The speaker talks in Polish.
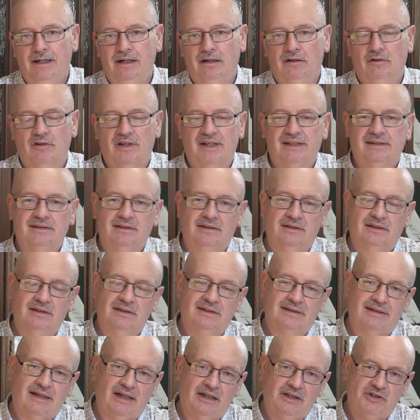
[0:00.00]
oraz
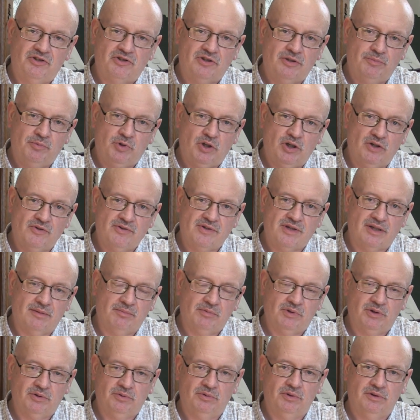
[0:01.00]
z tragicznym
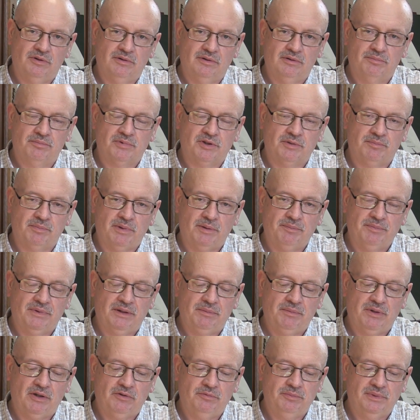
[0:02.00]
końcem, który
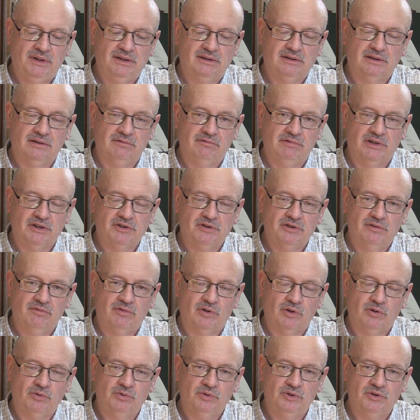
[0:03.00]
przypomnę miał miejsce właśnie w
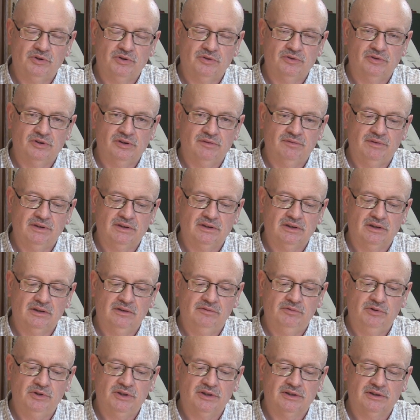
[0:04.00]
roku
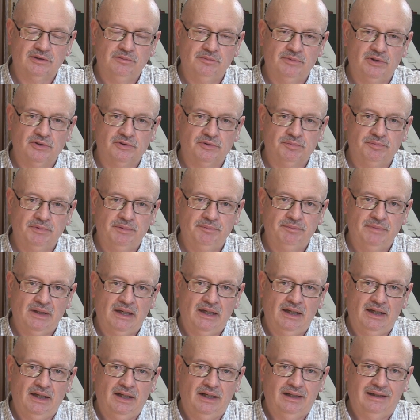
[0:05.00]
1928.
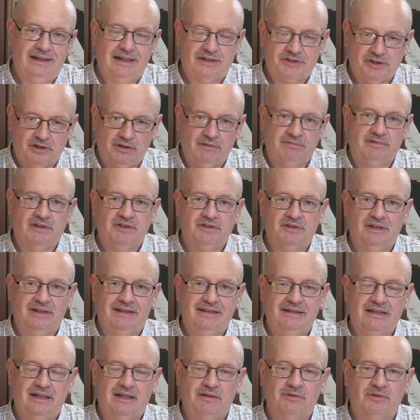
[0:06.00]
Dlaczego właśnie
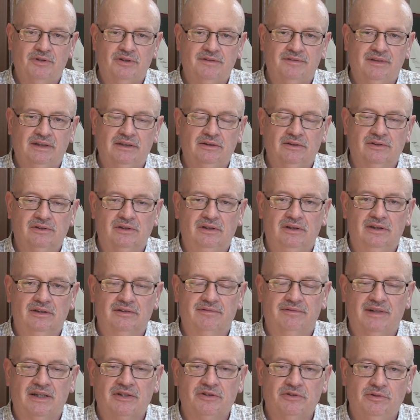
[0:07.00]
generał Rozwadowski
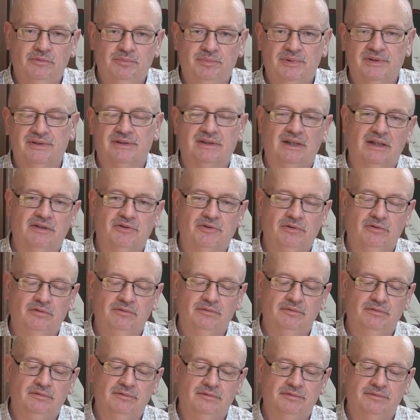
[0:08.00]
jest ważną
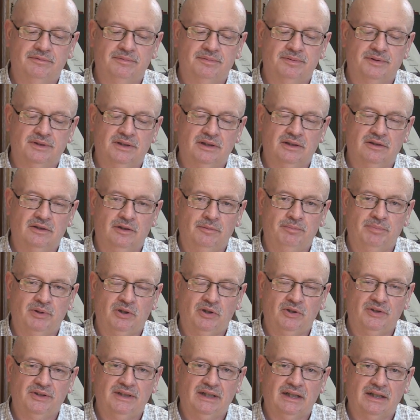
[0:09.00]
postacią w tych
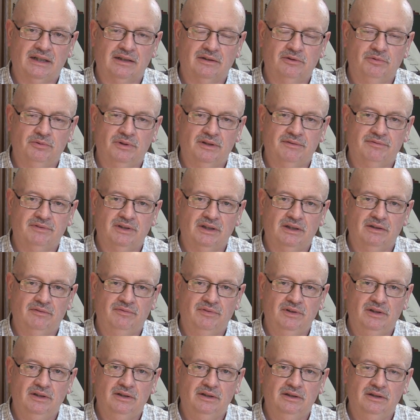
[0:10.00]
obchodach, które w tej
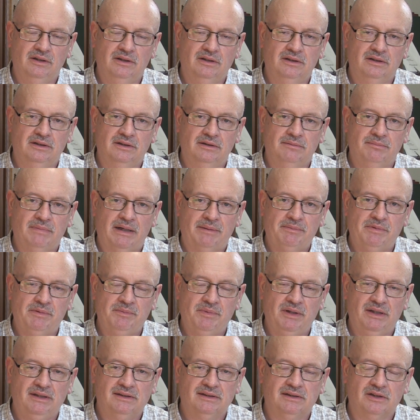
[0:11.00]
chwili e, mamy
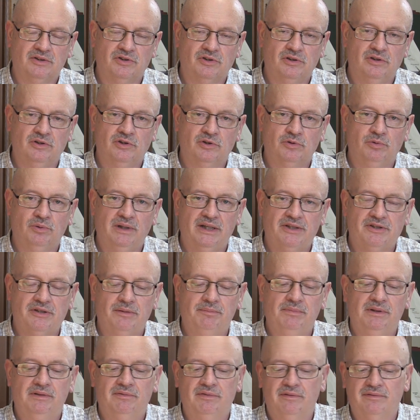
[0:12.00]
miejsce, czyli stulecia
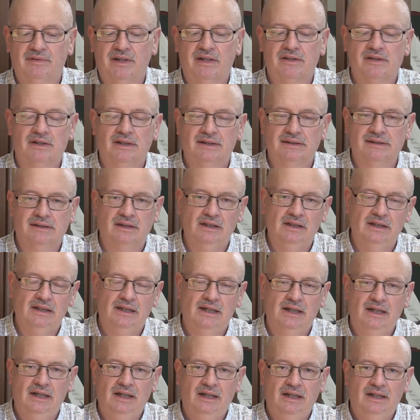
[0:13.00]
Bitwy Warszawskiej?
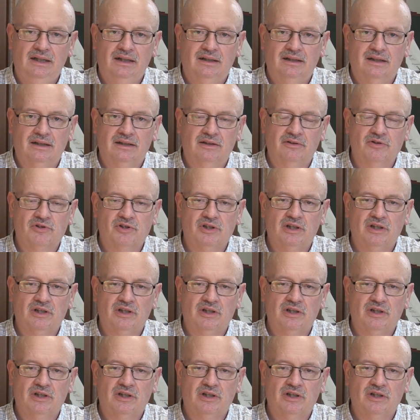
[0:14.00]
Dlatego,